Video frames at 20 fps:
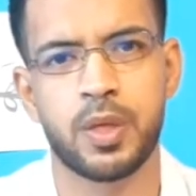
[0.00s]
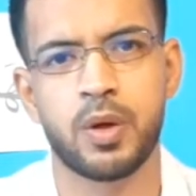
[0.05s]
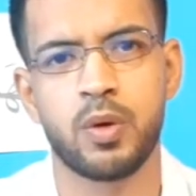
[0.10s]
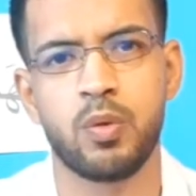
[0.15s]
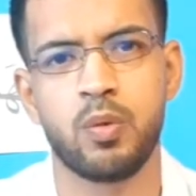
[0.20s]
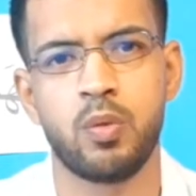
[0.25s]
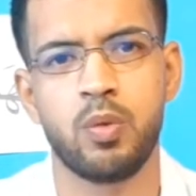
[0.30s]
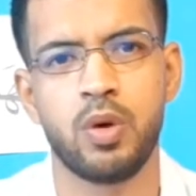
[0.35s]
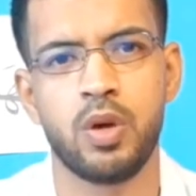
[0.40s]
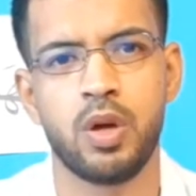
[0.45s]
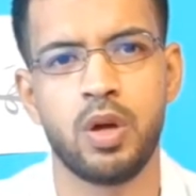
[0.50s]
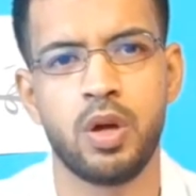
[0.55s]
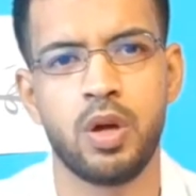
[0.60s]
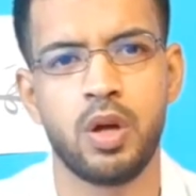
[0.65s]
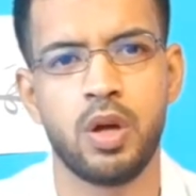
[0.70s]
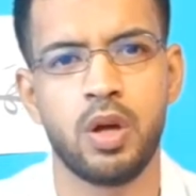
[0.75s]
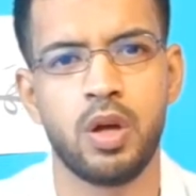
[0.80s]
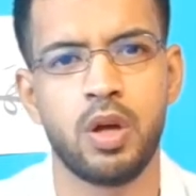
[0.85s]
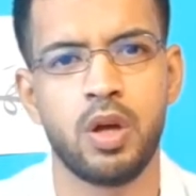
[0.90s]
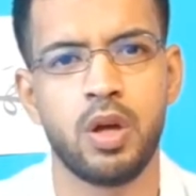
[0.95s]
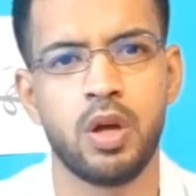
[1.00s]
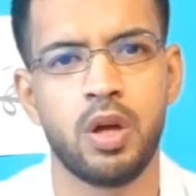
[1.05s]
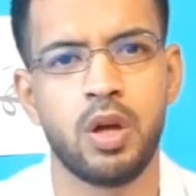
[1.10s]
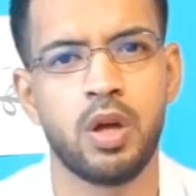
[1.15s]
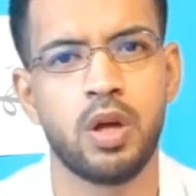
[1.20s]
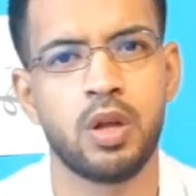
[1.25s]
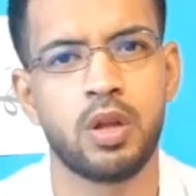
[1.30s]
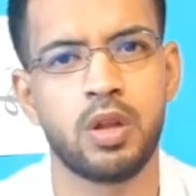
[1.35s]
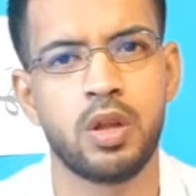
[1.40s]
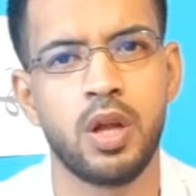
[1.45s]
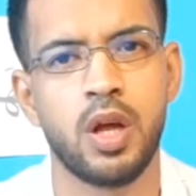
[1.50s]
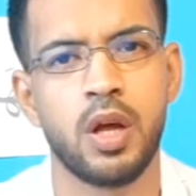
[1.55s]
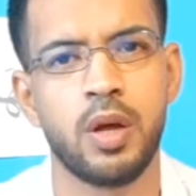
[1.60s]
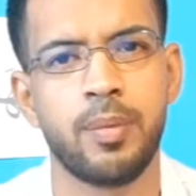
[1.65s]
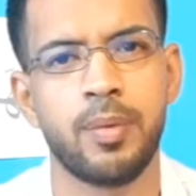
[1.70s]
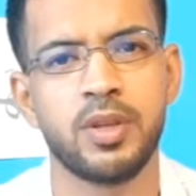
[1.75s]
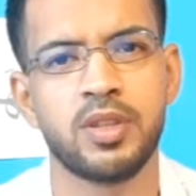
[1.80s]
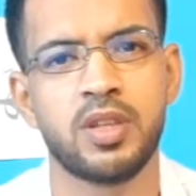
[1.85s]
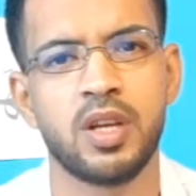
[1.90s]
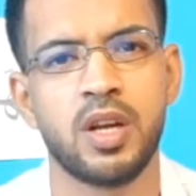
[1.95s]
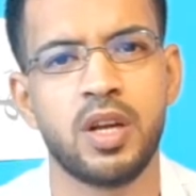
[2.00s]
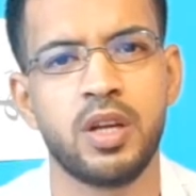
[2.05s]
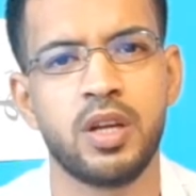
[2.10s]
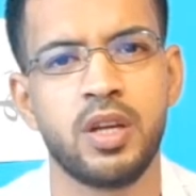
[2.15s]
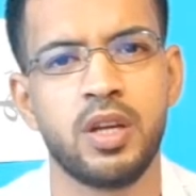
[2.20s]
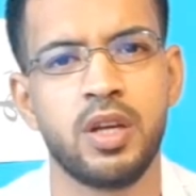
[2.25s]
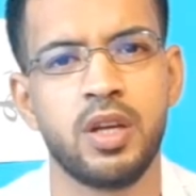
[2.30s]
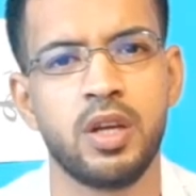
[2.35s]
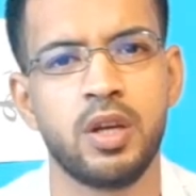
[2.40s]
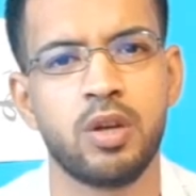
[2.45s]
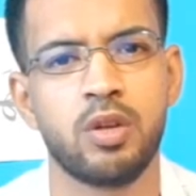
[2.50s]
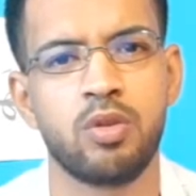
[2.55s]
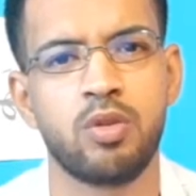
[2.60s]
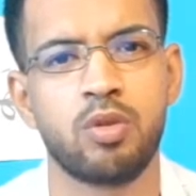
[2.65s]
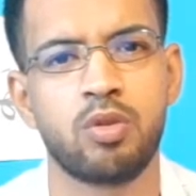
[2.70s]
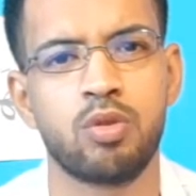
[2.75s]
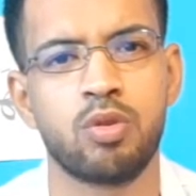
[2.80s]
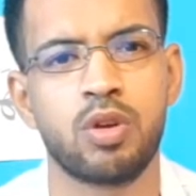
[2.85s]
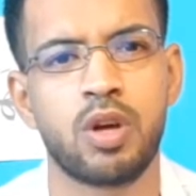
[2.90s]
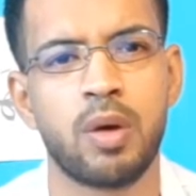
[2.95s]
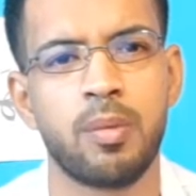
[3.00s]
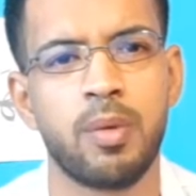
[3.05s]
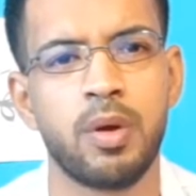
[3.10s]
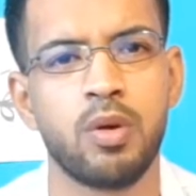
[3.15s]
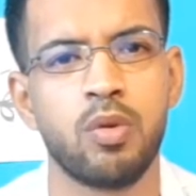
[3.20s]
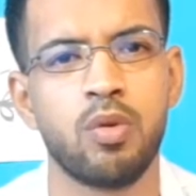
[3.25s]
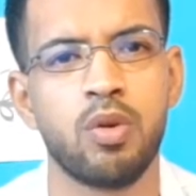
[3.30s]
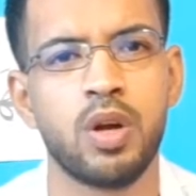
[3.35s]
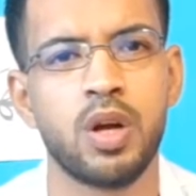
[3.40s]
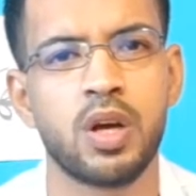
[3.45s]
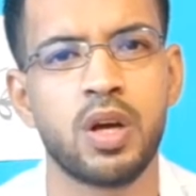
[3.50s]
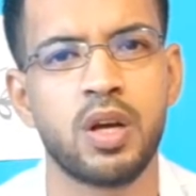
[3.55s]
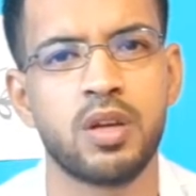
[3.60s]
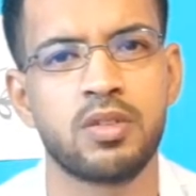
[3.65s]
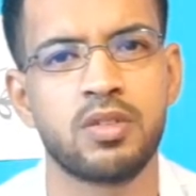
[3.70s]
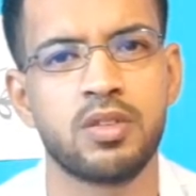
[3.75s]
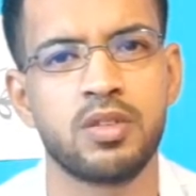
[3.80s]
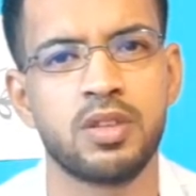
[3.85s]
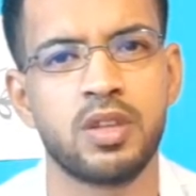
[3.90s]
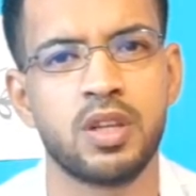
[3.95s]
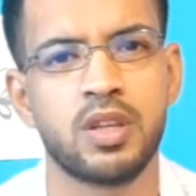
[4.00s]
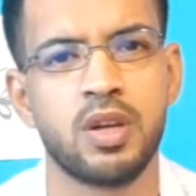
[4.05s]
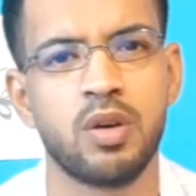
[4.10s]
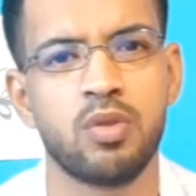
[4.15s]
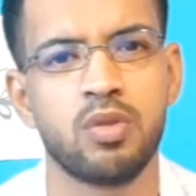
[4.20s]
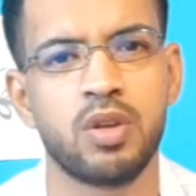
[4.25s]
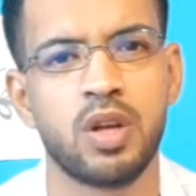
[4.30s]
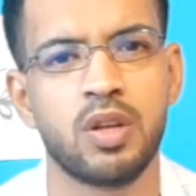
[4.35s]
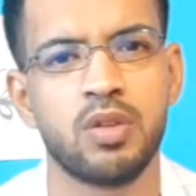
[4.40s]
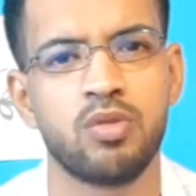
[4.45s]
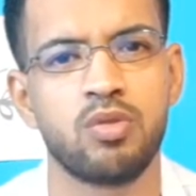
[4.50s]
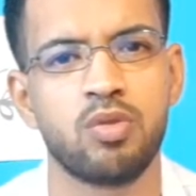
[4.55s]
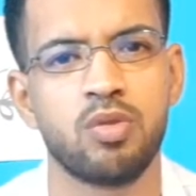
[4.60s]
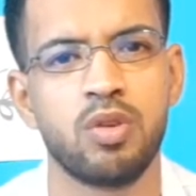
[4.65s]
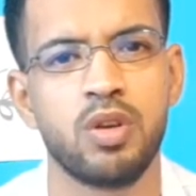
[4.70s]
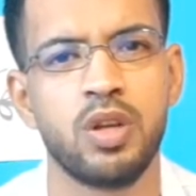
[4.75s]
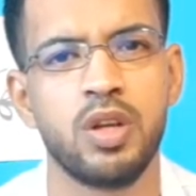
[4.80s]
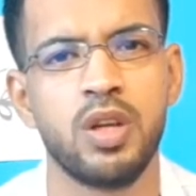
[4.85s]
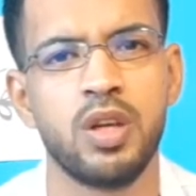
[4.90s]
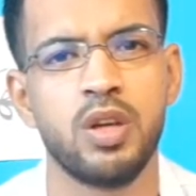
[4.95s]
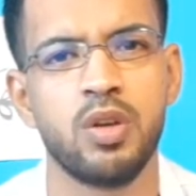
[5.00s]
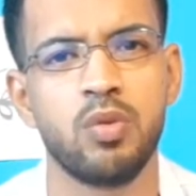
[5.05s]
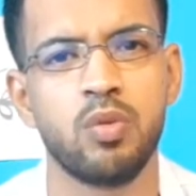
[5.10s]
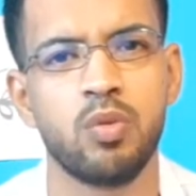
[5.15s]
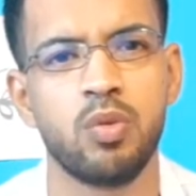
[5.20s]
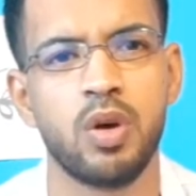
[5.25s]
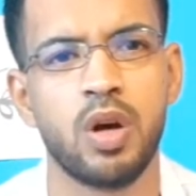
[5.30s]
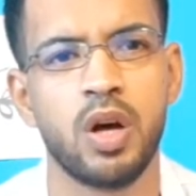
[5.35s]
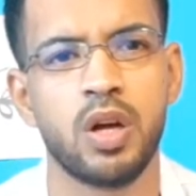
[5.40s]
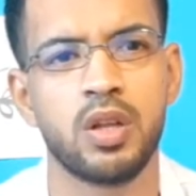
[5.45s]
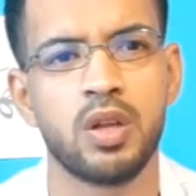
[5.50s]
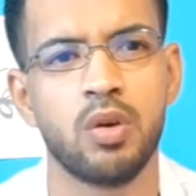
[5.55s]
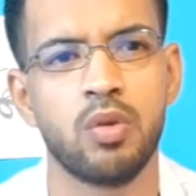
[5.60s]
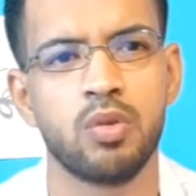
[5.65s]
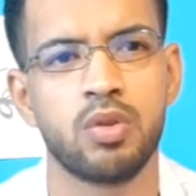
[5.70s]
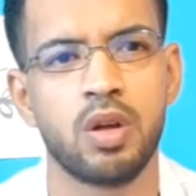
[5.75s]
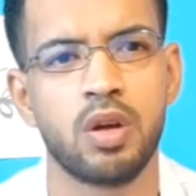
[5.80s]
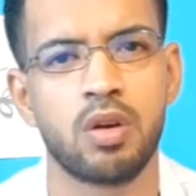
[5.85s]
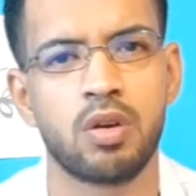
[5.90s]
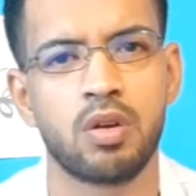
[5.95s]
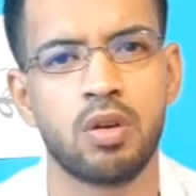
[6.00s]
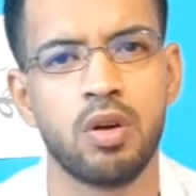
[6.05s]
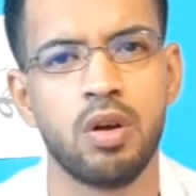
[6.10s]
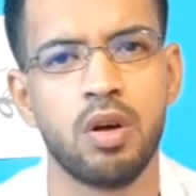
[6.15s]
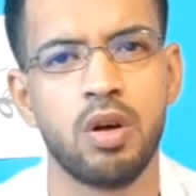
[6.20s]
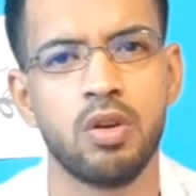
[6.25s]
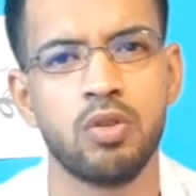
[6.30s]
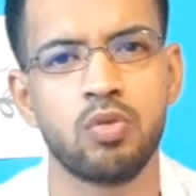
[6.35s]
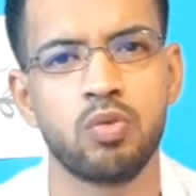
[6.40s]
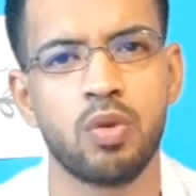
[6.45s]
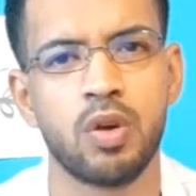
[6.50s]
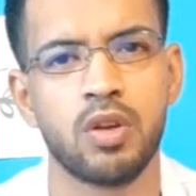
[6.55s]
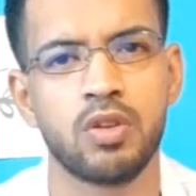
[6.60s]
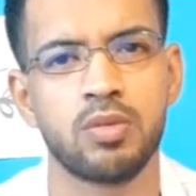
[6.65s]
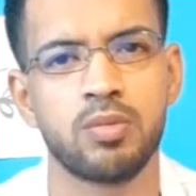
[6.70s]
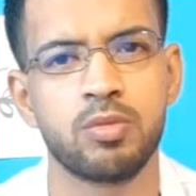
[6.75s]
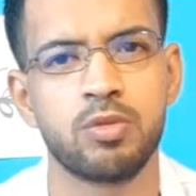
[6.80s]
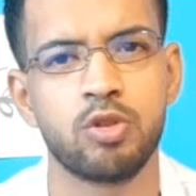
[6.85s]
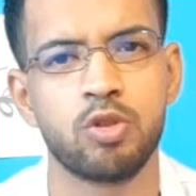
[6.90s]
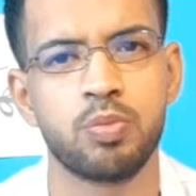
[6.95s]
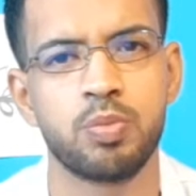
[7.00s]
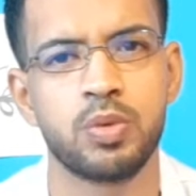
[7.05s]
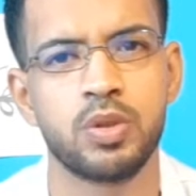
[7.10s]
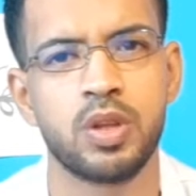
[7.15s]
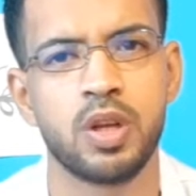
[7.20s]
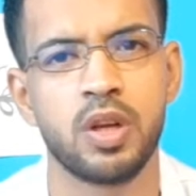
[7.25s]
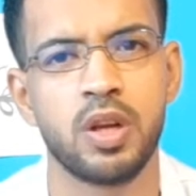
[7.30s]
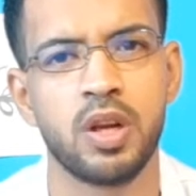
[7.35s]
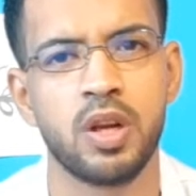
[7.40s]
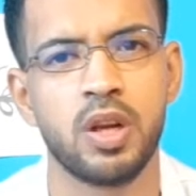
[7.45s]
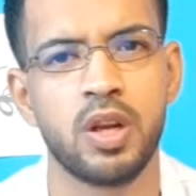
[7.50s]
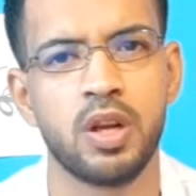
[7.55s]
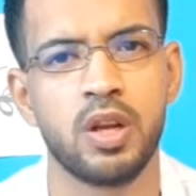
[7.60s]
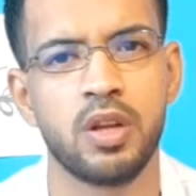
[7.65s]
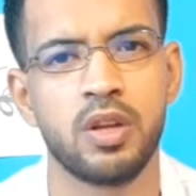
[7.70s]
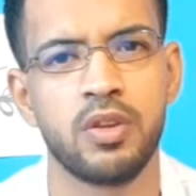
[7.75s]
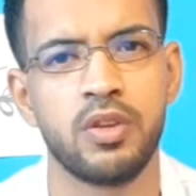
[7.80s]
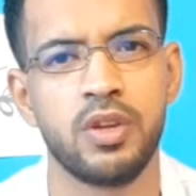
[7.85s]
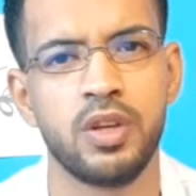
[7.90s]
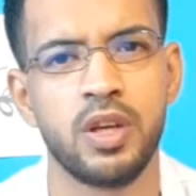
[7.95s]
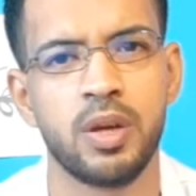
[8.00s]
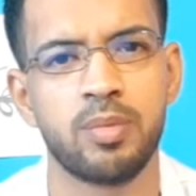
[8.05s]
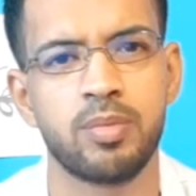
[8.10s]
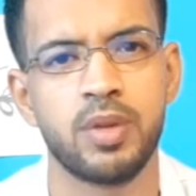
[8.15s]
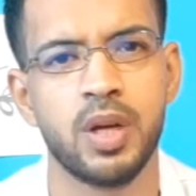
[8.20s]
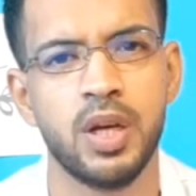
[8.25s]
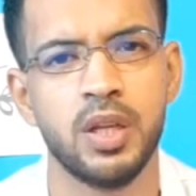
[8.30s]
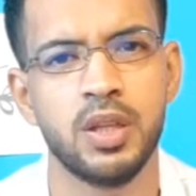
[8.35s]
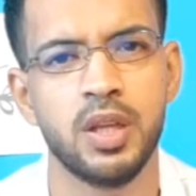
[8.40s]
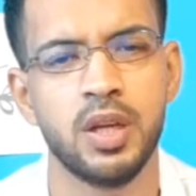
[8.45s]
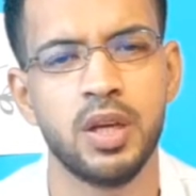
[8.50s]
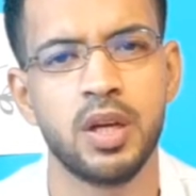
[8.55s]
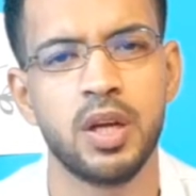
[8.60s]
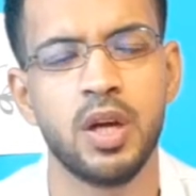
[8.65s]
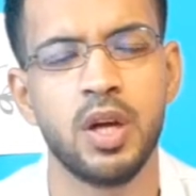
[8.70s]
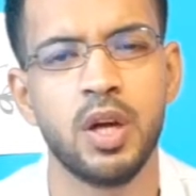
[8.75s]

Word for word: وتلاقي مثلا ايه الدكتور كمان يقول لك اصل انت هتاخد انسولين وهتاخد اكراس ولازم تظبط الدنيا بتاعتك